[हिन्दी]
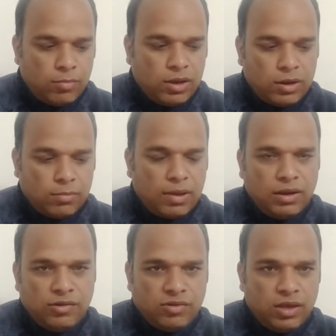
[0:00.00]
मगर
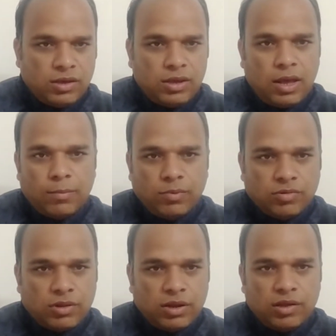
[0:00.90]
मान लीजिए कि आप
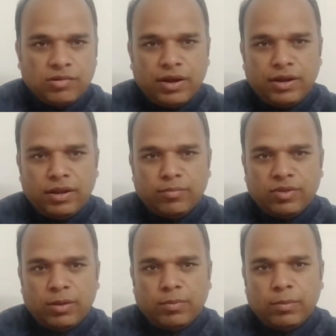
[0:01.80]
इस तरीके से एटीएम
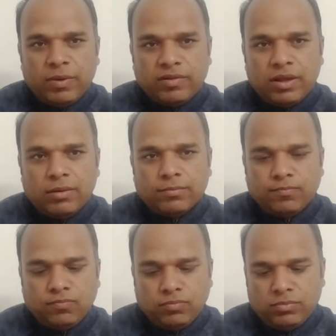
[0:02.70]
से अपना पैसा
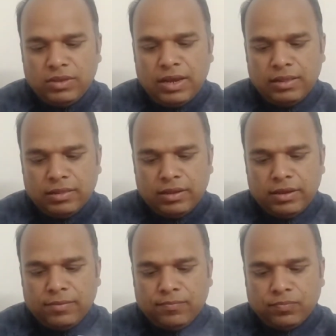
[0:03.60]
निकालते
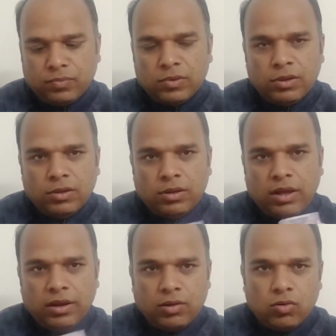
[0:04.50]
हैं
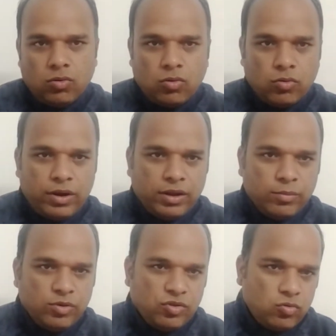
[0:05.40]
हर एक लोगों को
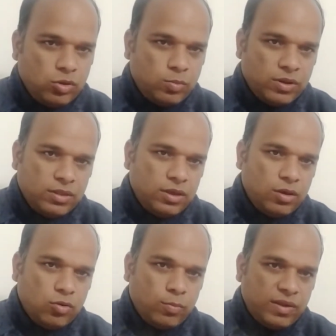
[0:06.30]
एटीएम की ज़रूरत पड़ती
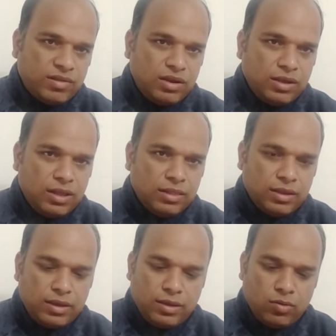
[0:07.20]
है और पैसा
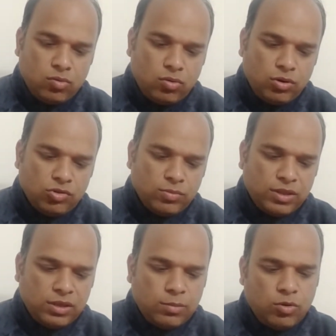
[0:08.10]
निकालते हैं और इसमें
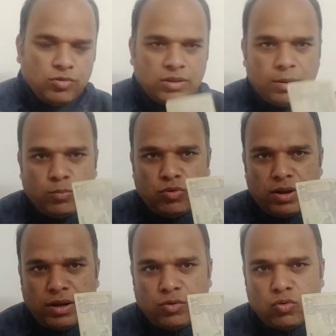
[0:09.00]
देखिए बहुत सारा
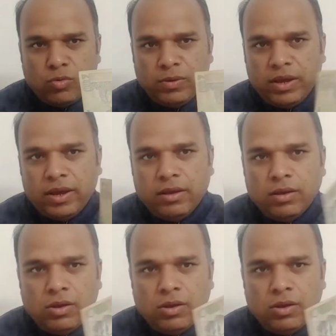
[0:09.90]
पुराना नोट भी है